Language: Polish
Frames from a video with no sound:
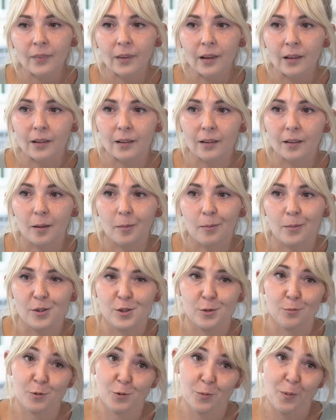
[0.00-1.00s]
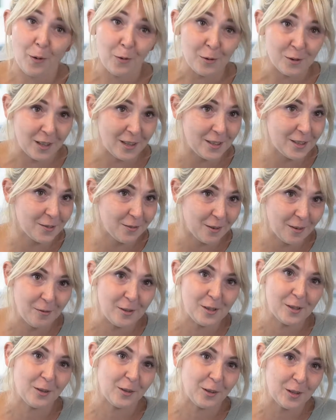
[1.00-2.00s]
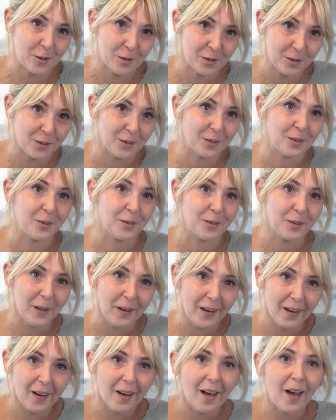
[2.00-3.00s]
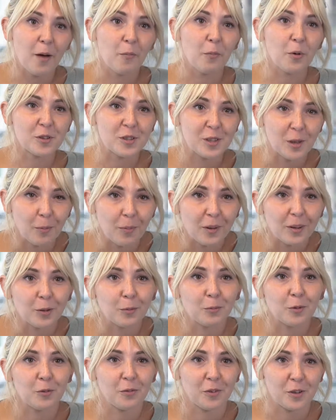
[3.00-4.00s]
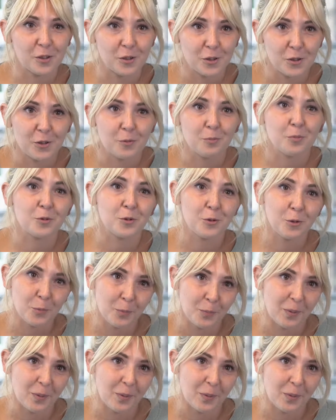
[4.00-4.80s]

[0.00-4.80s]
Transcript: E, będzie mąż małżeństwem, więc to też y, emocje będą towarzyszyć, bo ślub